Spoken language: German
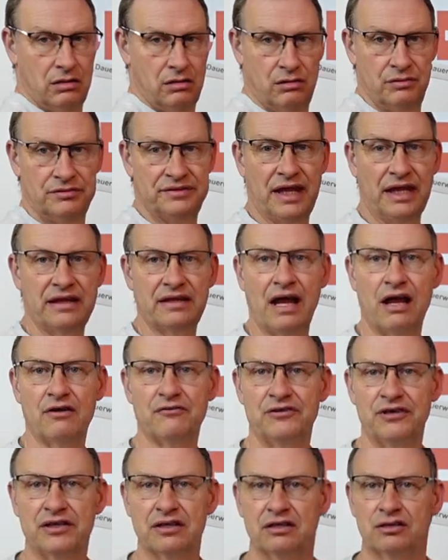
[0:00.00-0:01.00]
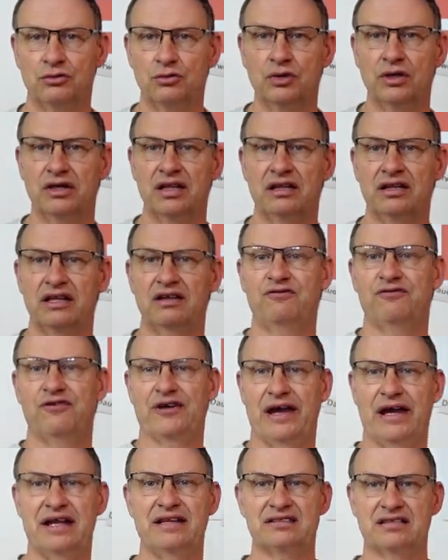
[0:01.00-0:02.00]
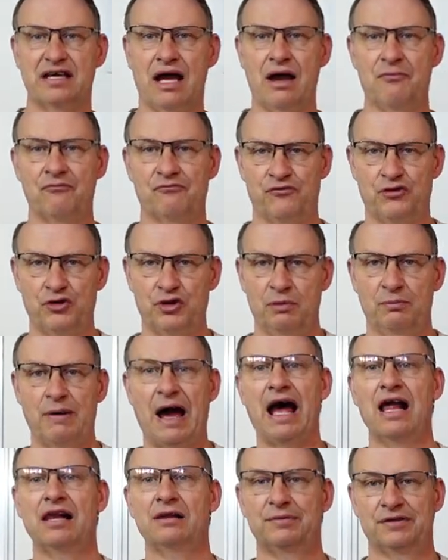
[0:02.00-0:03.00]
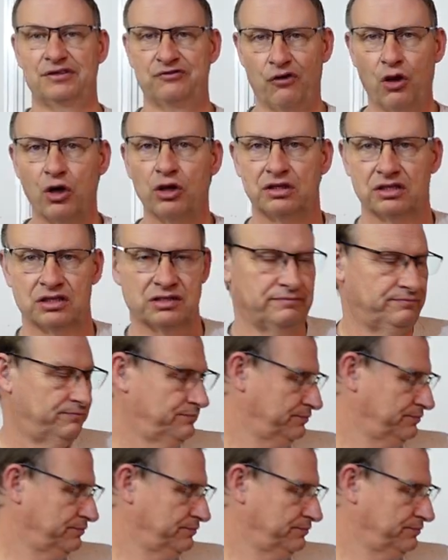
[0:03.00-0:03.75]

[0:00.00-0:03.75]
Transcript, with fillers: und dann darf ich nur eine Differenz haben von einem halben Volt.